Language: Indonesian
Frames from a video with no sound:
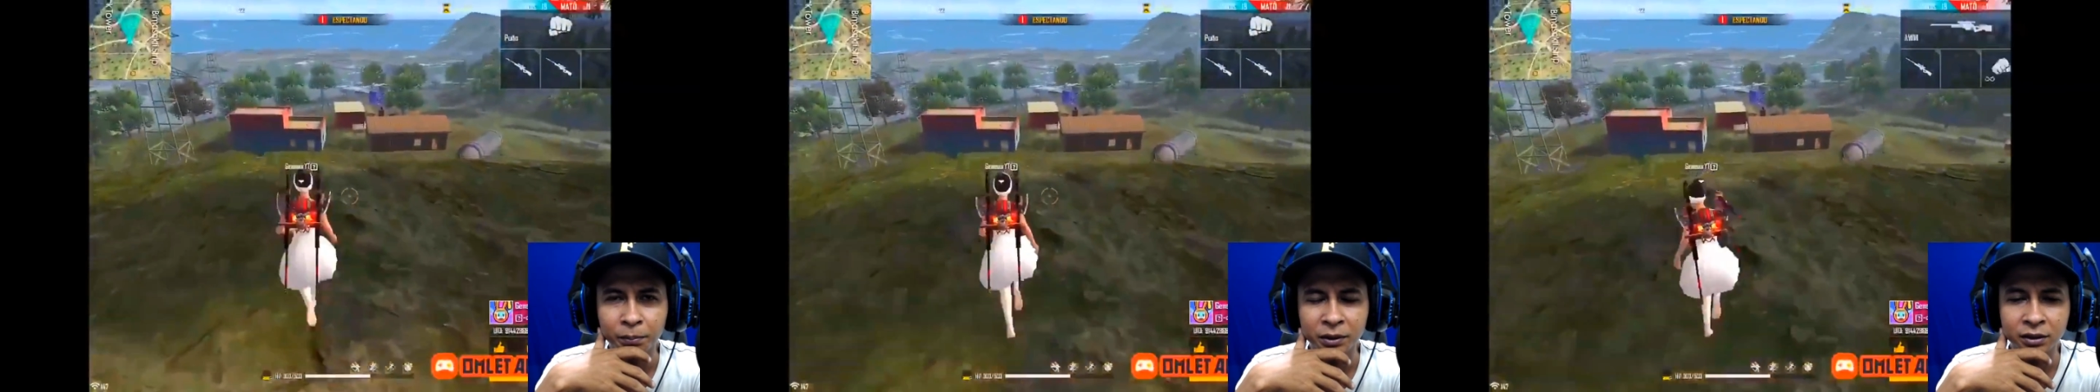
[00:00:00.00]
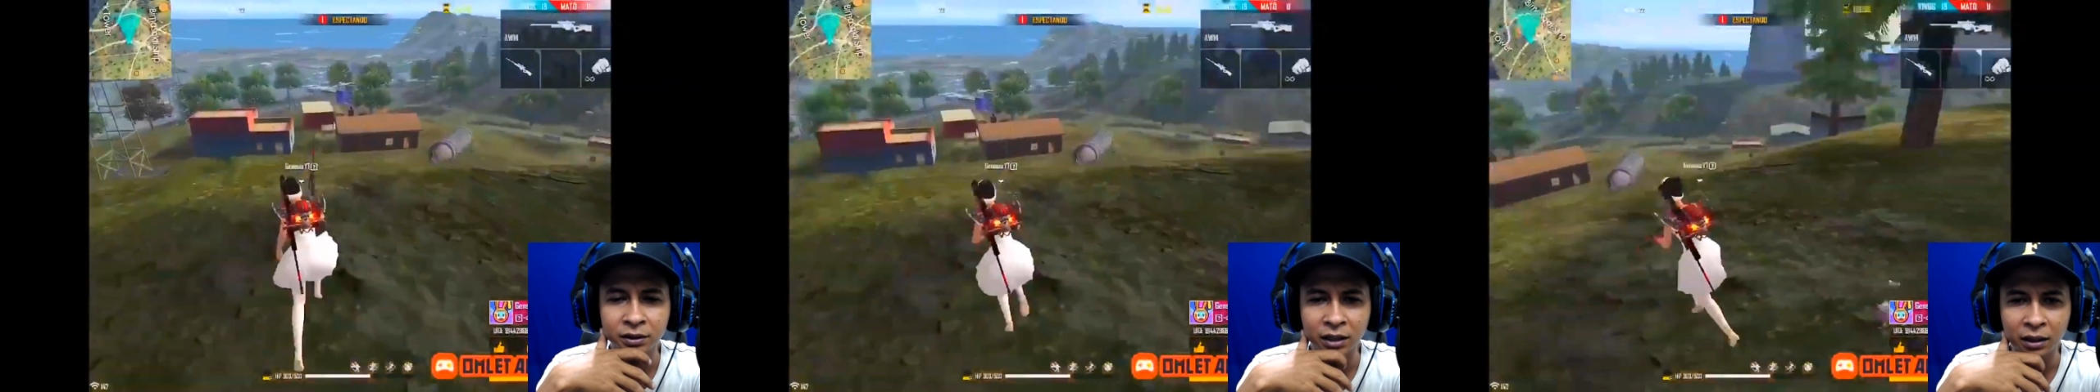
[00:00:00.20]

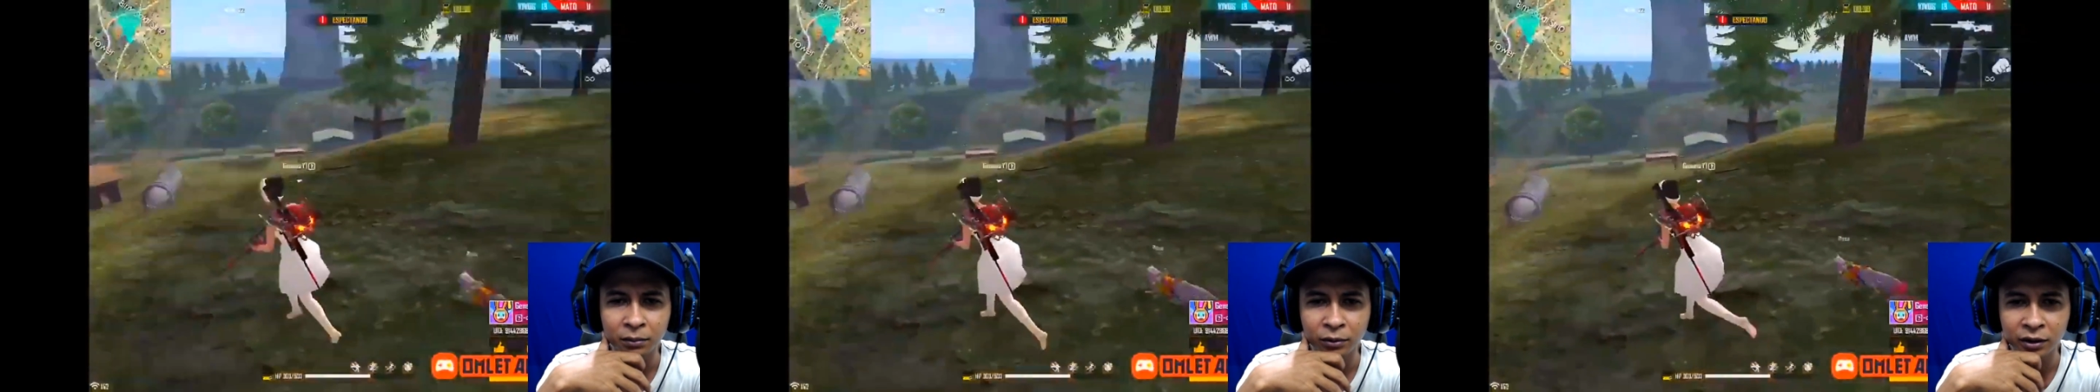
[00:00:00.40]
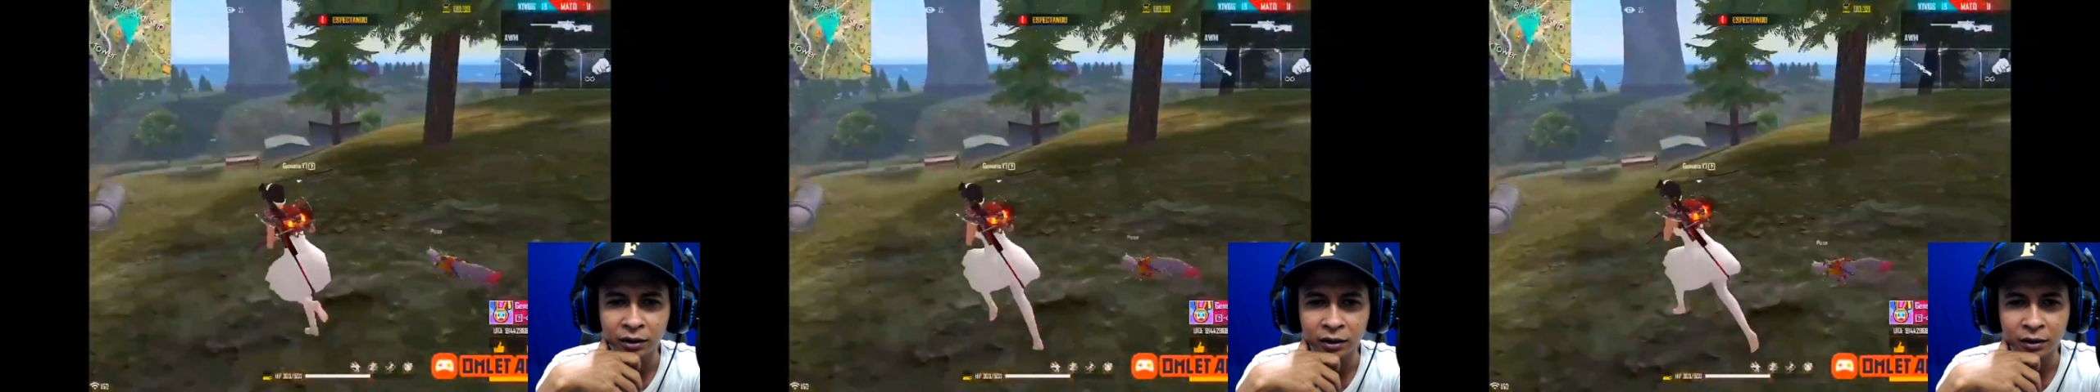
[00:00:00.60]
pecah
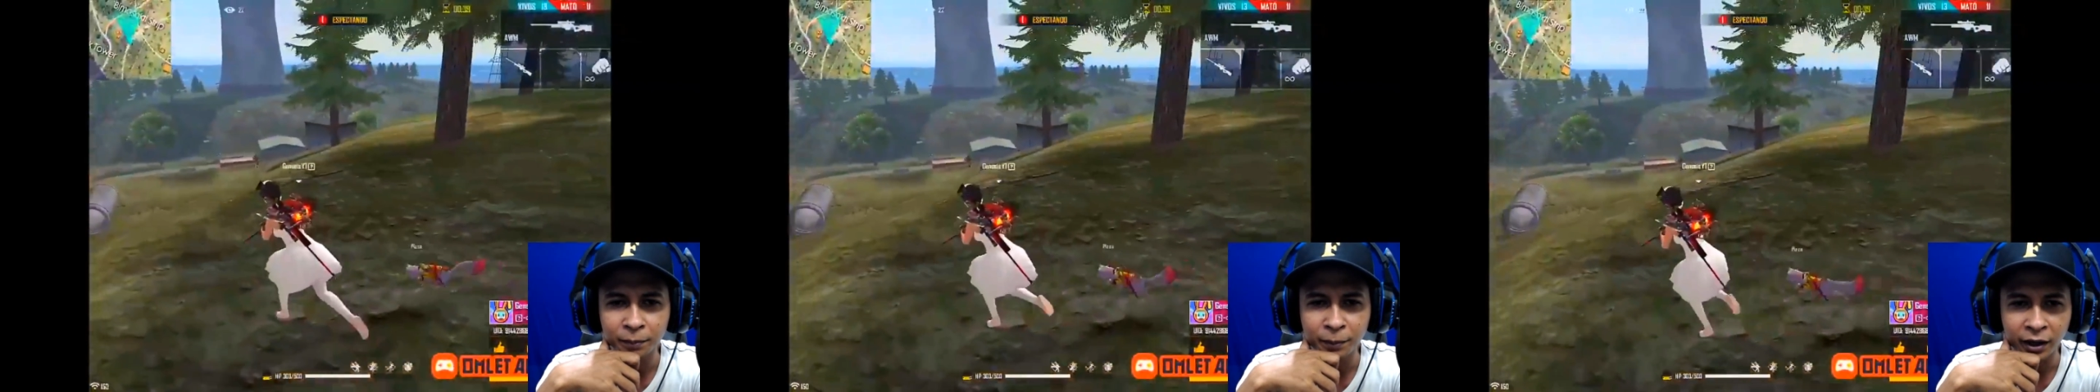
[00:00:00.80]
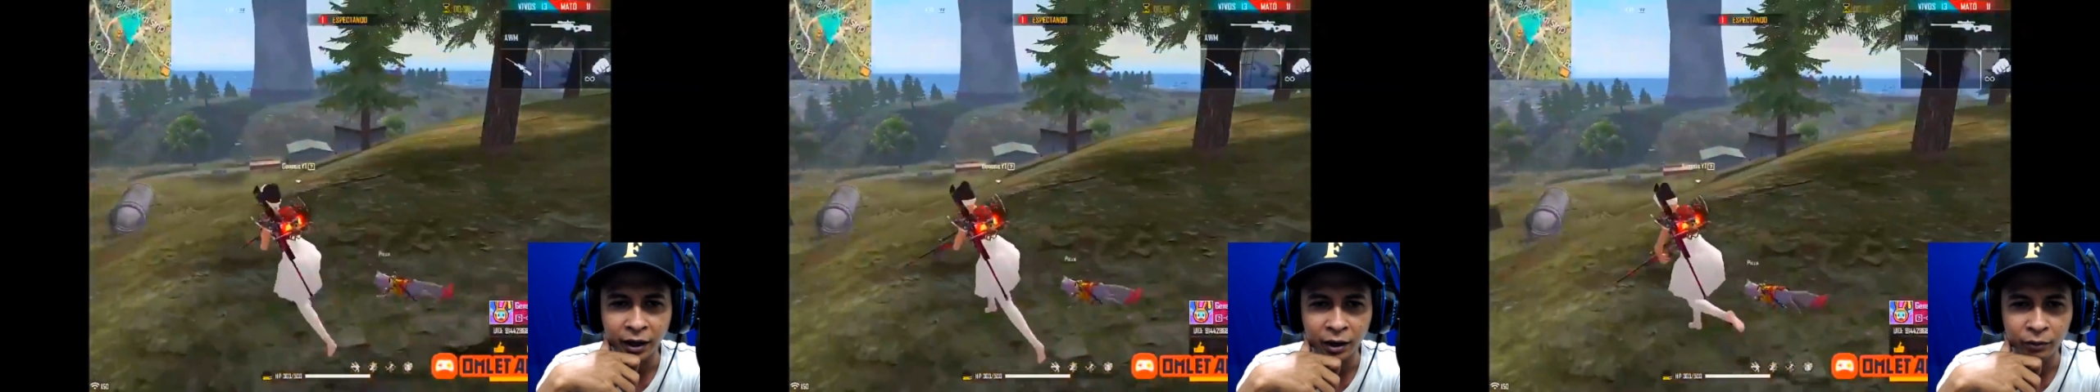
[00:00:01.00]
banget tetap
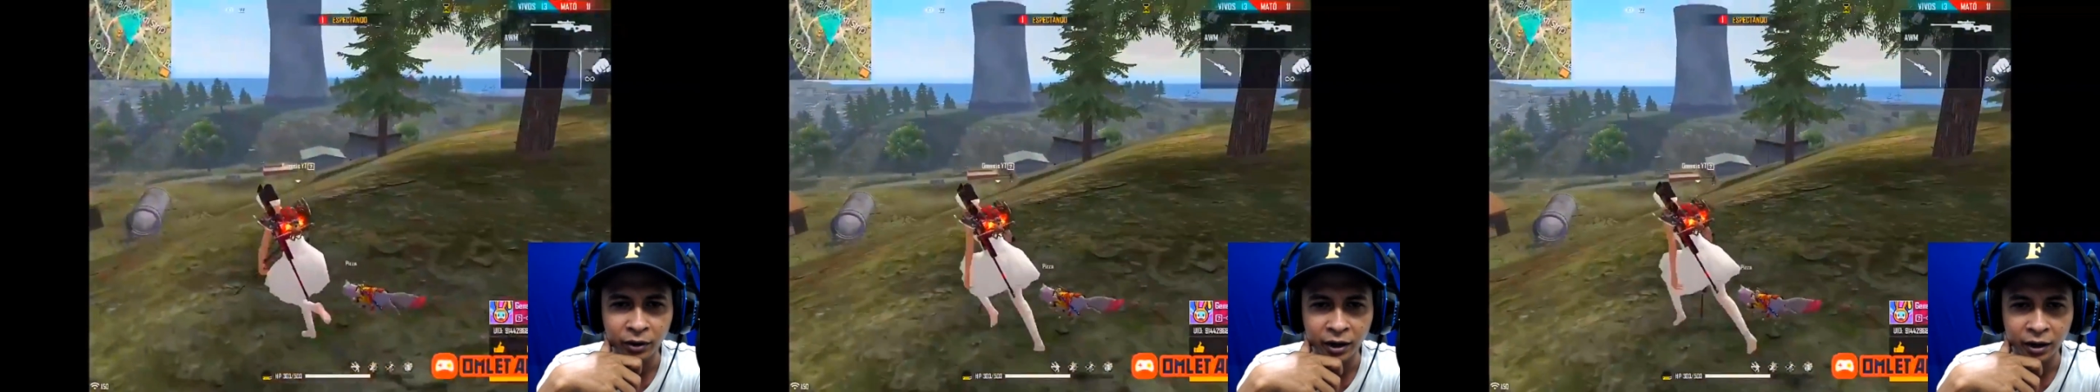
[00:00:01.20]
pakai